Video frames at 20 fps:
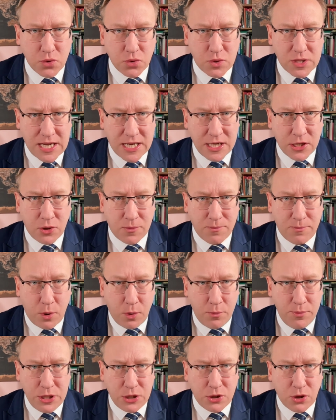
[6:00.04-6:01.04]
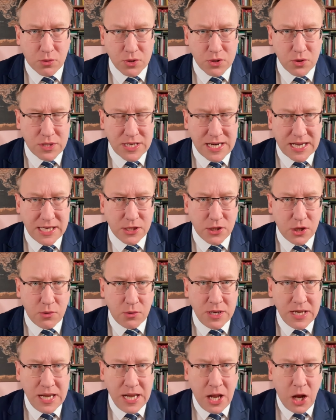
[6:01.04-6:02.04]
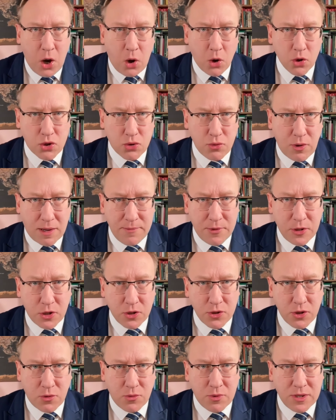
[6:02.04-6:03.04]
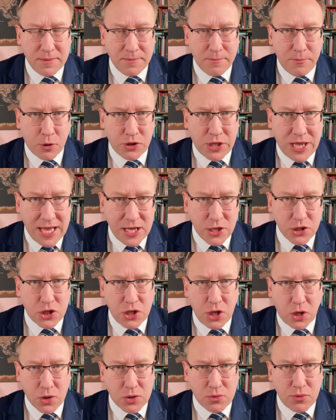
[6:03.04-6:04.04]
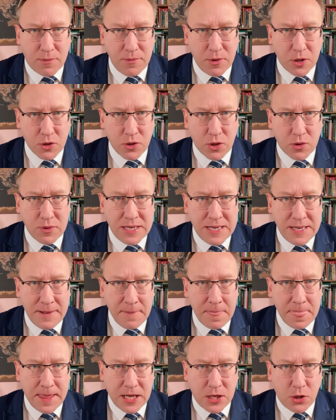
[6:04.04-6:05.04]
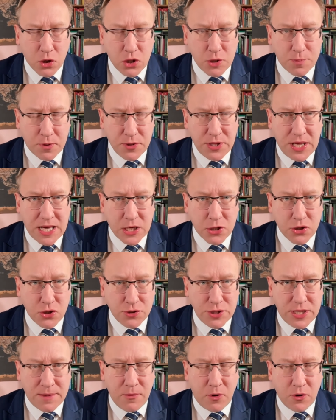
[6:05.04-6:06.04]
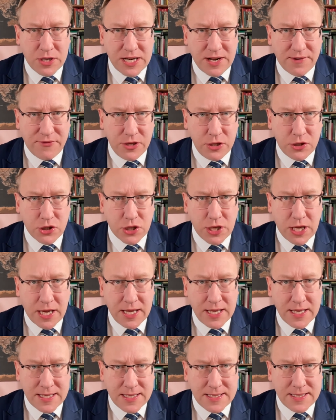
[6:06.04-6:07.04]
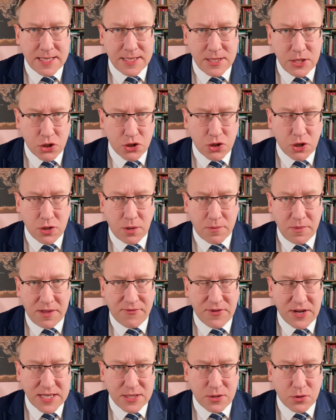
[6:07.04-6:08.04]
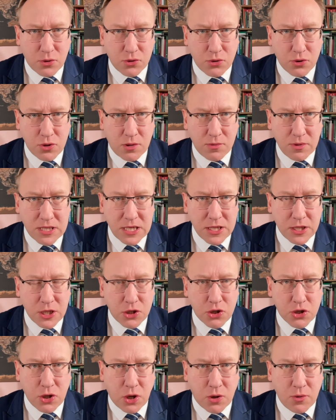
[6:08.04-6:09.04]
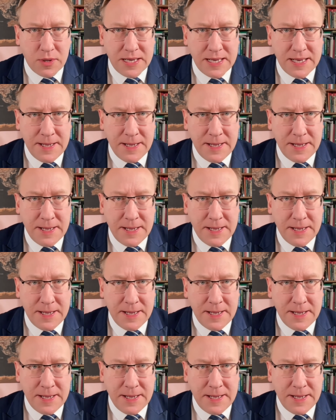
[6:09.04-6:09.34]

z Ukrainą pobitą, z Ukrainą osłabioną, potężnie osłabioną e, gospodarczo, demograficznie, ze zniszczoną infrastrukturą krytyczną,